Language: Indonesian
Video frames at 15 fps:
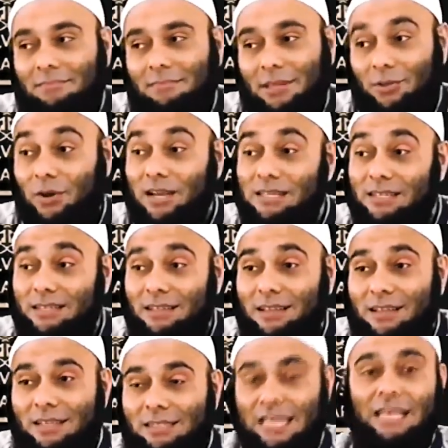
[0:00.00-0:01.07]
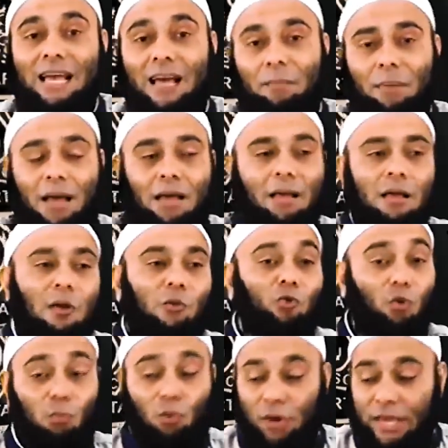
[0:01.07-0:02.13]
Itu aja. Sehingga apa?
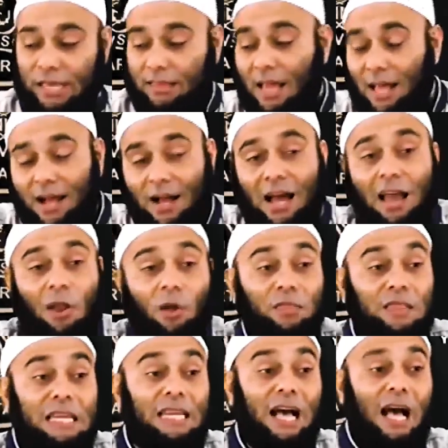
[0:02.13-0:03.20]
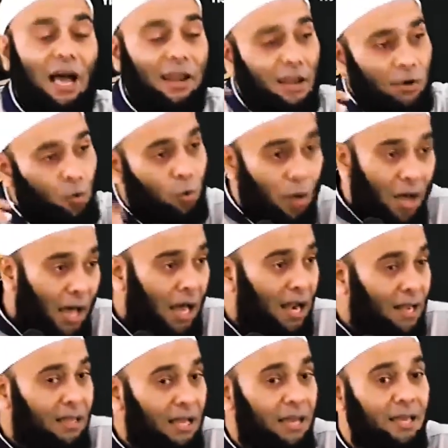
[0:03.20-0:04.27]
Tubuh kita kalau tidak ada dua
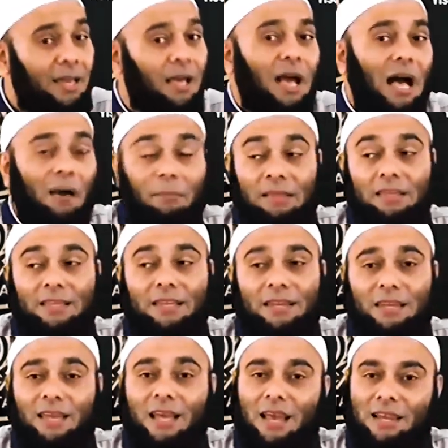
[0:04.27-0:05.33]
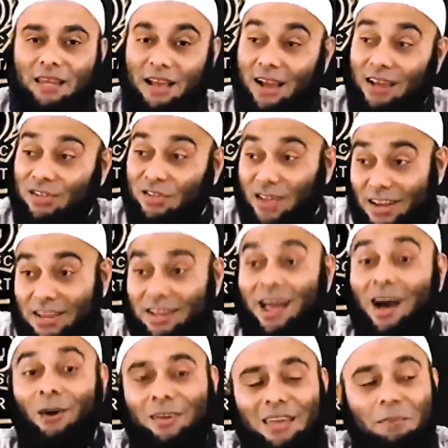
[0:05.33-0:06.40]
hal tadi, apa yang terjadi? Dia akan
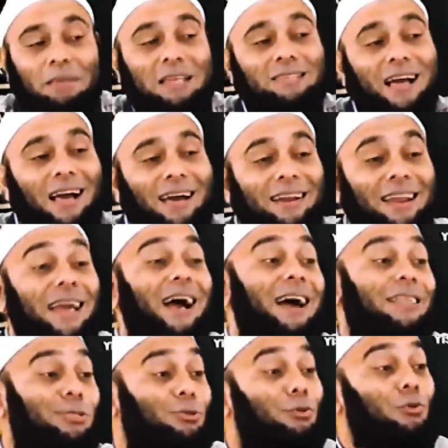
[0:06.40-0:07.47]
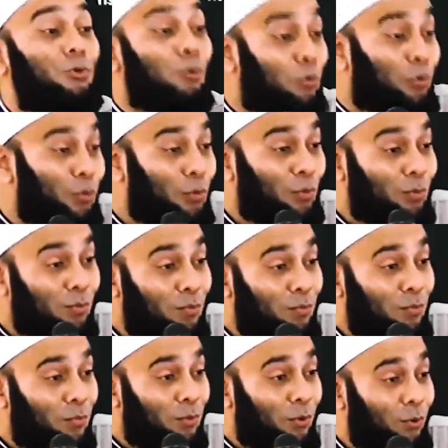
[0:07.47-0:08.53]
shutdown, dia minta rehat dulu.
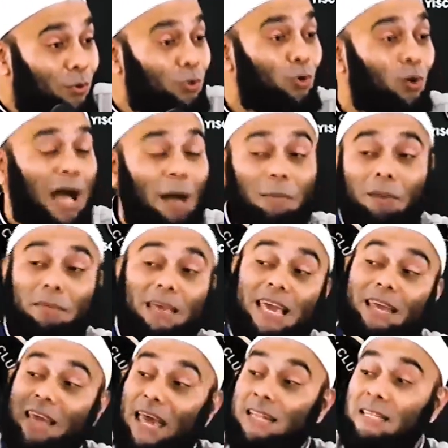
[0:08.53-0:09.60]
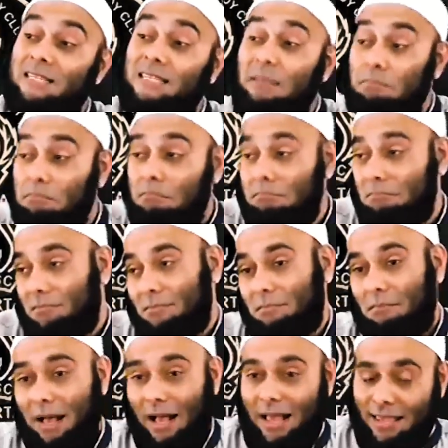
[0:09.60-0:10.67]
Untuk apa bikin enzim?
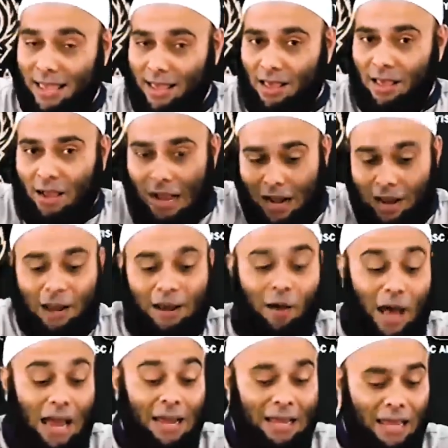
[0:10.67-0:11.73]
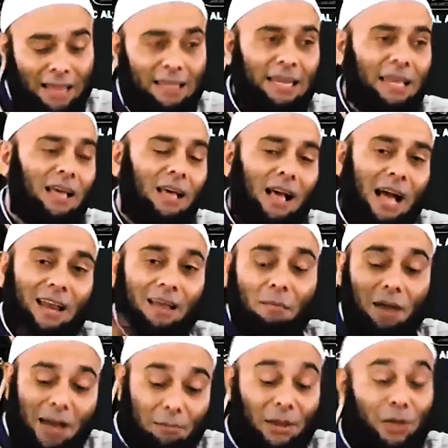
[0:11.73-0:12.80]
Makanya kalau doa Anda gini, Anda
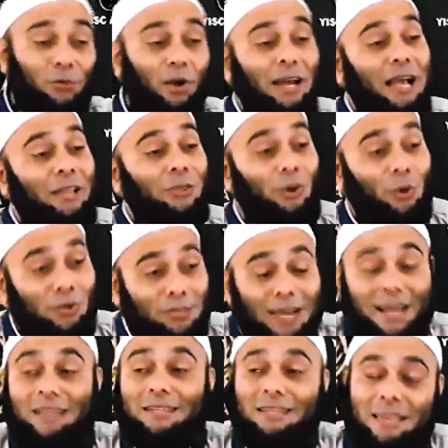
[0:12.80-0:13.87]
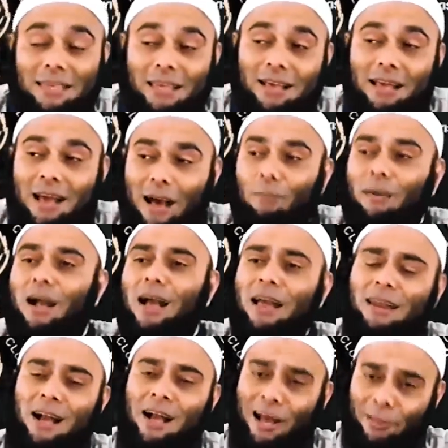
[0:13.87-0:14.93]
makan begitu kan ngantuk. Sekarang saya tanya, apakah
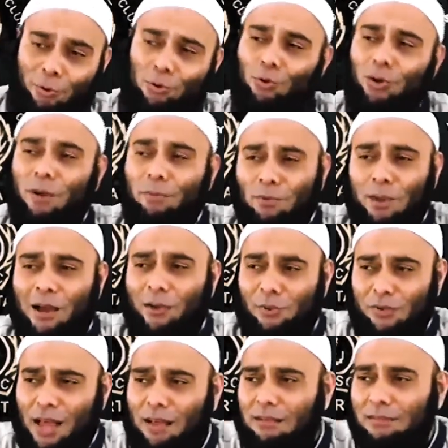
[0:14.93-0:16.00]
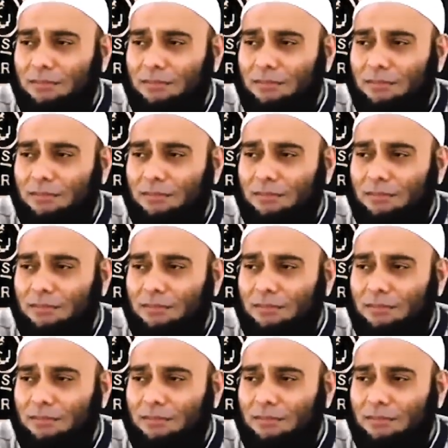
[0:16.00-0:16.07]
Anda ngantuk juga habis makan rujak?